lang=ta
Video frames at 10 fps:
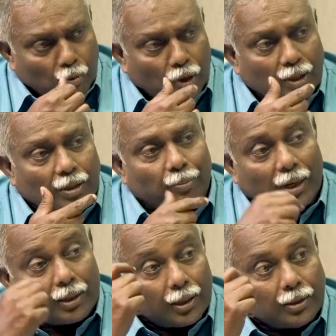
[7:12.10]
முகர்ந்து
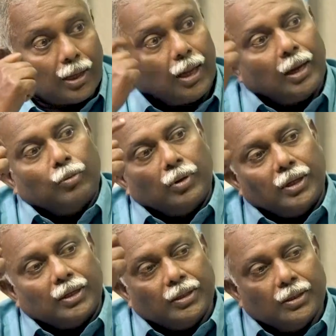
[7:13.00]
பார்க்குறதுனால
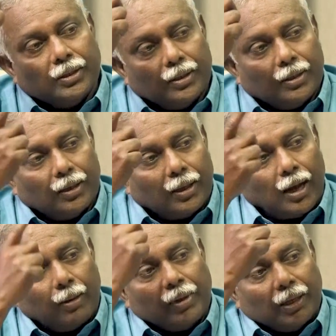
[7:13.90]
ஒரு
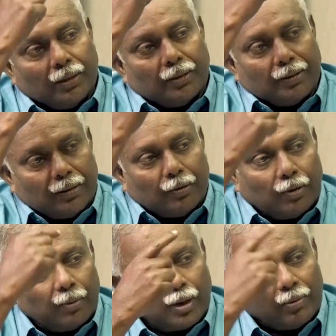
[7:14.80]
அப்படி
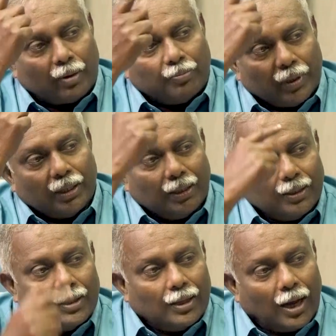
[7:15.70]
ஒரு படபடப்பு
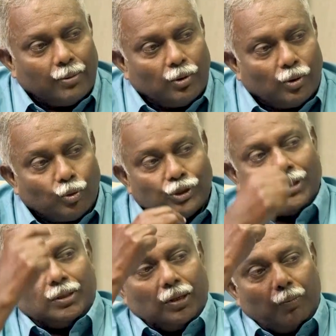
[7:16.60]
அப்படி ஒரு
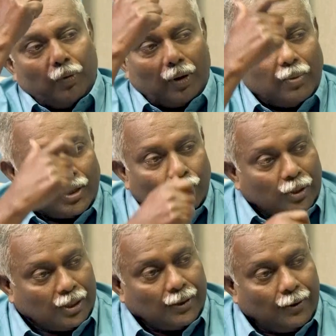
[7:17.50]
உச்சத்துக்கு போகிற மாதிரி
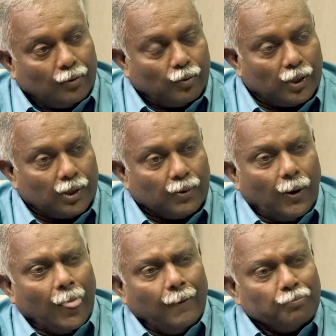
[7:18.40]
ஒரு உணர்வு
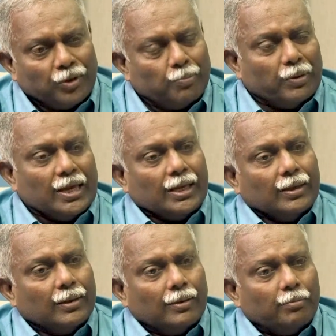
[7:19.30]
இப்படி
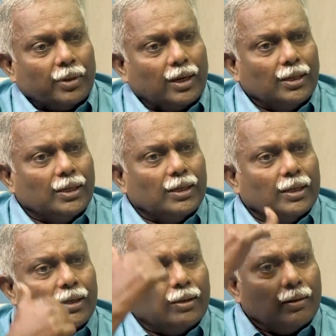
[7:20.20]
பிறகு
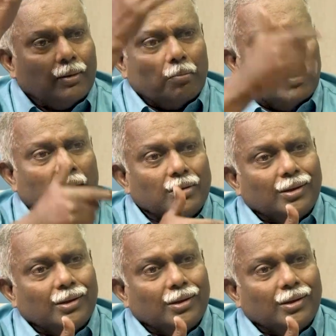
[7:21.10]
மருந்து